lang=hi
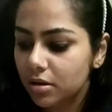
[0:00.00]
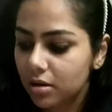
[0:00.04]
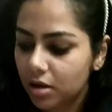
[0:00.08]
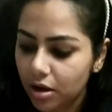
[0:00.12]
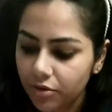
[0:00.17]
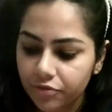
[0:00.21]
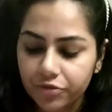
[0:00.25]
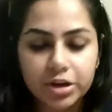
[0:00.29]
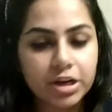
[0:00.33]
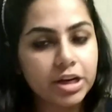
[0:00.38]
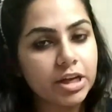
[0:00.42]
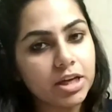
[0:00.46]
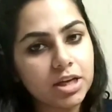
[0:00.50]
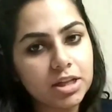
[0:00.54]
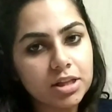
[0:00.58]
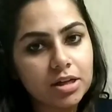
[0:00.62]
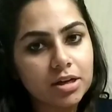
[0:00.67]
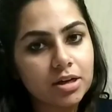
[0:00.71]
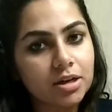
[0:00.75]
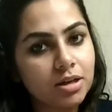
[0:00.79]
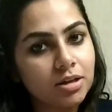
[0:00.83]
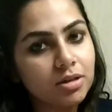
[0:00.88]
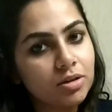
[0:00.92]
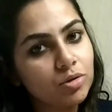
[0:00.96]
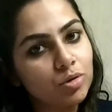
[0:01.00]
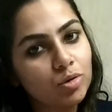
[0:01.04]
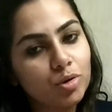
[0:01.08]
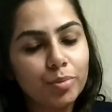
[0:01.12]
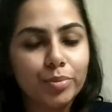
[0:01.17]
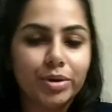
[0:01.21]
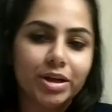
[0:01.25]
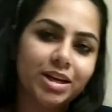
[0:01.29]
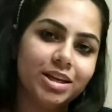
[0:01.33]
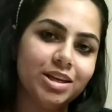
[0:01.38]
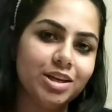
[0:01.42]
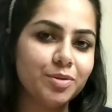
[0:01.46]
काफी ठीक लगा तो
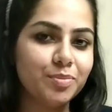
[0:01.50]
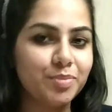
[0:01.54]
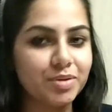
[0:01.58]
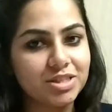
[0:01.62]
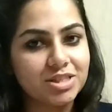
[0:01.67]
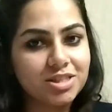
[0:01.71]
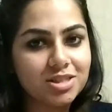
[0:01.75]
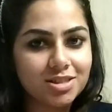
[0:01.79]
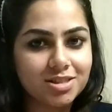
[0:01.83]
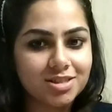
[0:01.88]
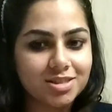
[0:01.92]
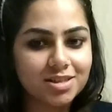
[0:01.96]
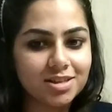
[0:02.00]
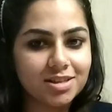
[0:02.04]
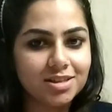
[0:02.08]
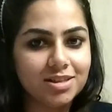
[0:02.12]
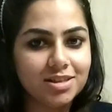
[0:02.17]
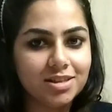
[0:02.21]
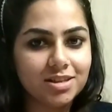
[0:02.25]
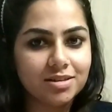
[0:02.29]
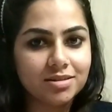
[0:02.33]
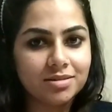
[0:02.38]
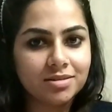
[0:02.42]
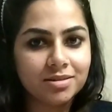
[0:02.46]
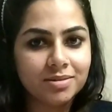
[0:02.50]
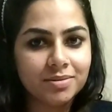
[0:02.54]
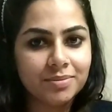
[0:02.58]
मैंने ये परचेज कर लिया